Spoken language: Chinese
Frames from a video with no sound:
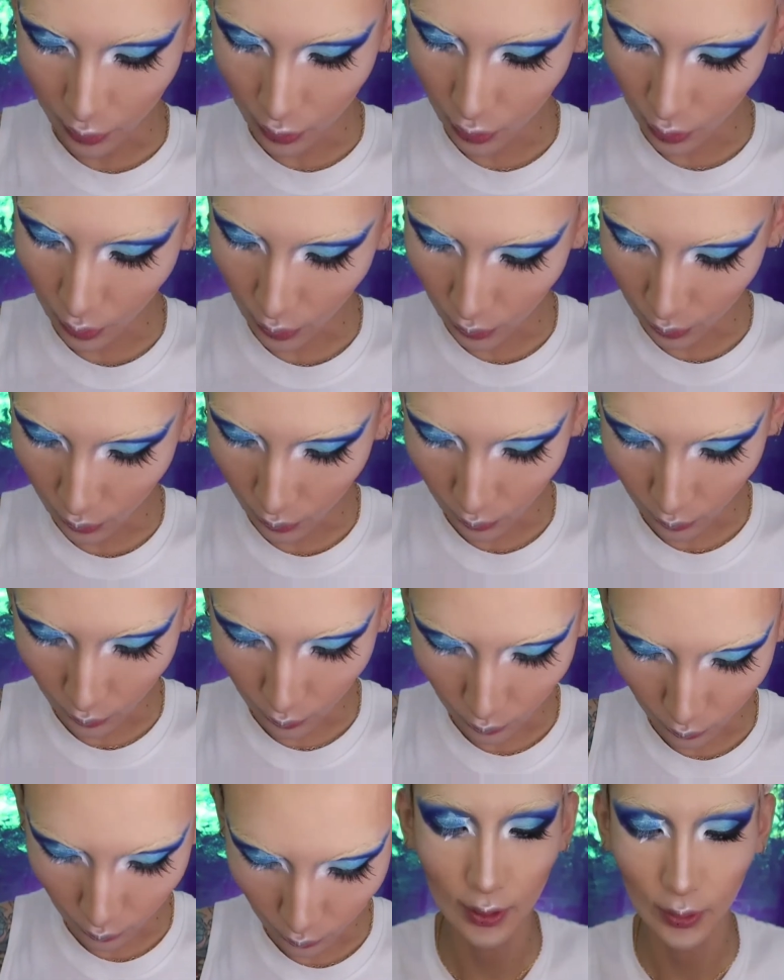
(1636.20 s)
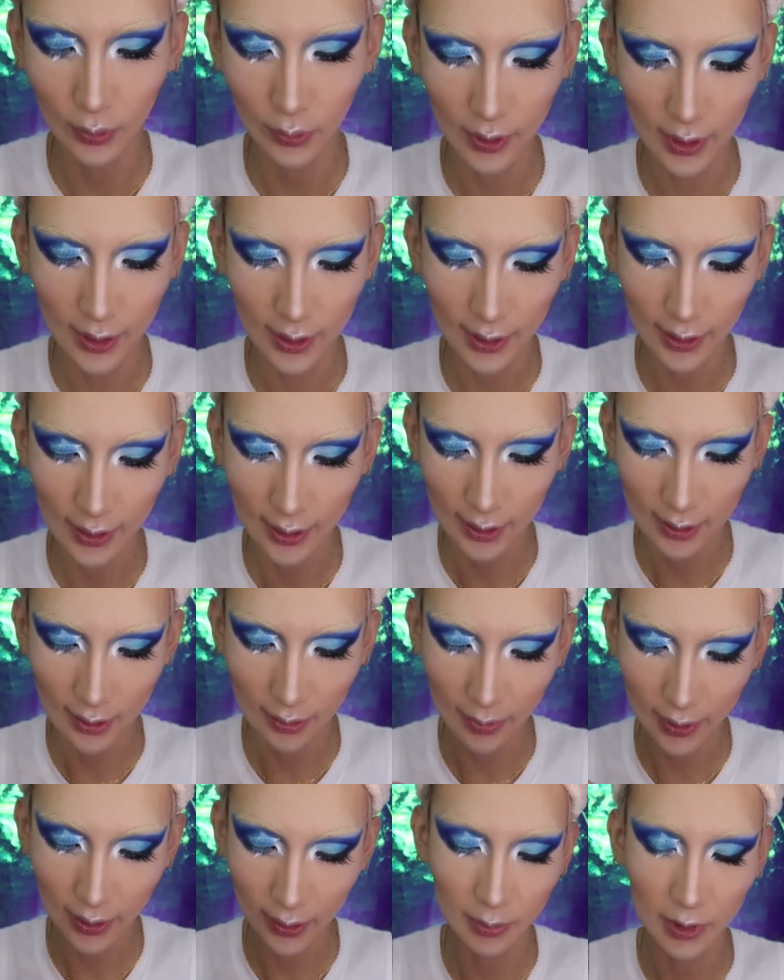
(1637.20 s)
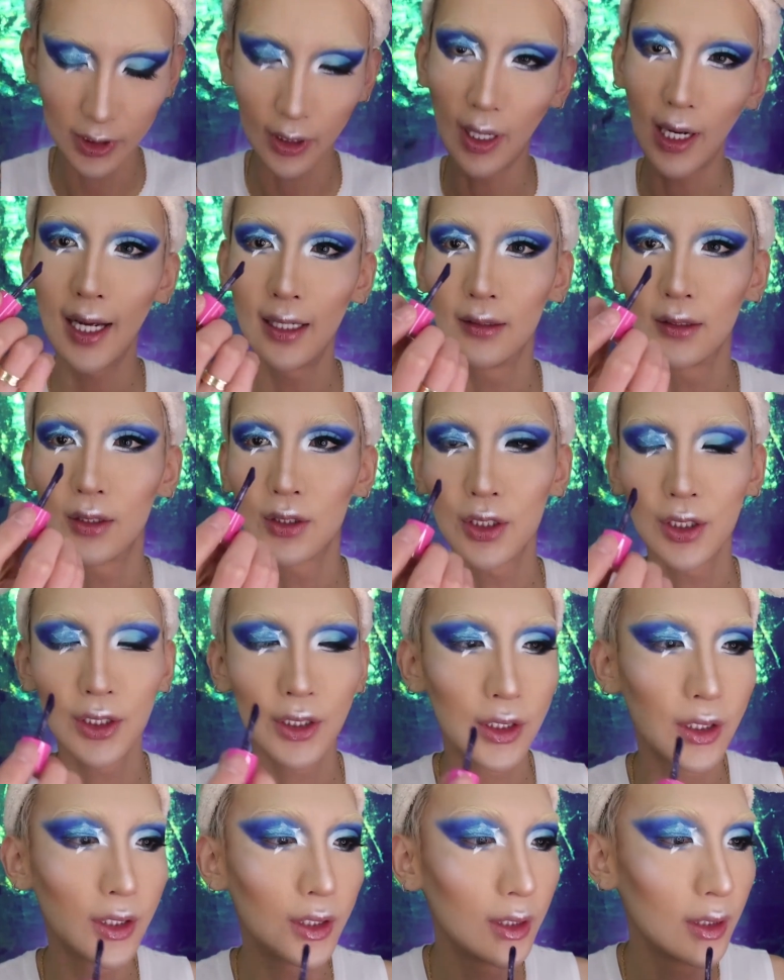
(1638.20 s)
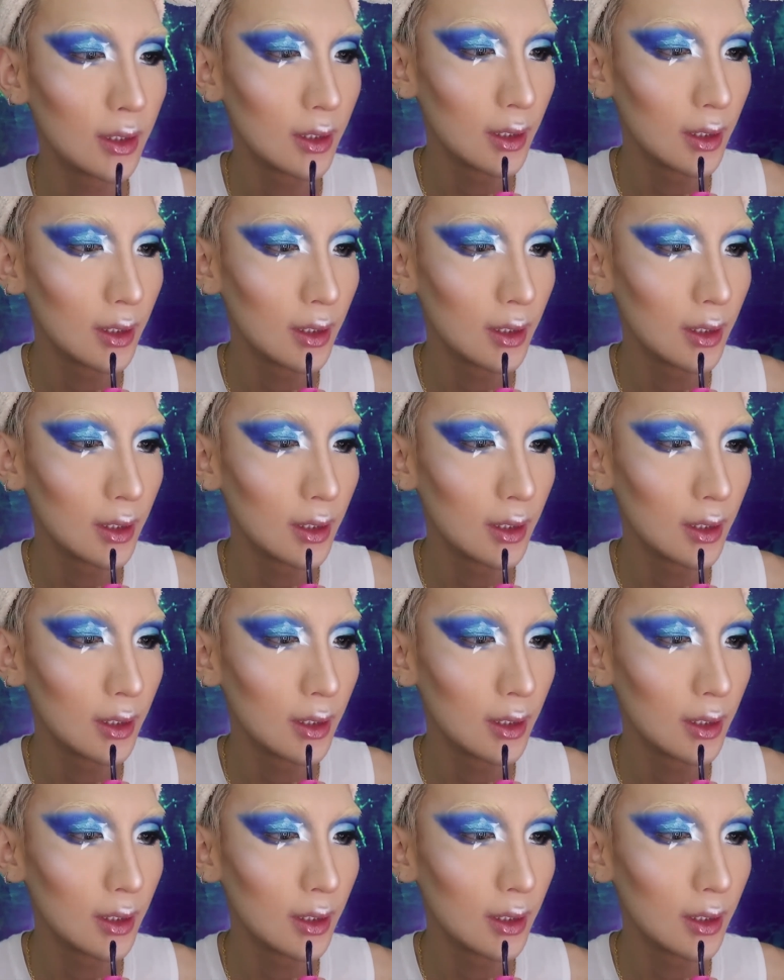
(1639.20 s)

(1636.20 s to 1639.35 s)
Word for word: 我就先涂一下这个颜色吧，就比较暗的这一颗。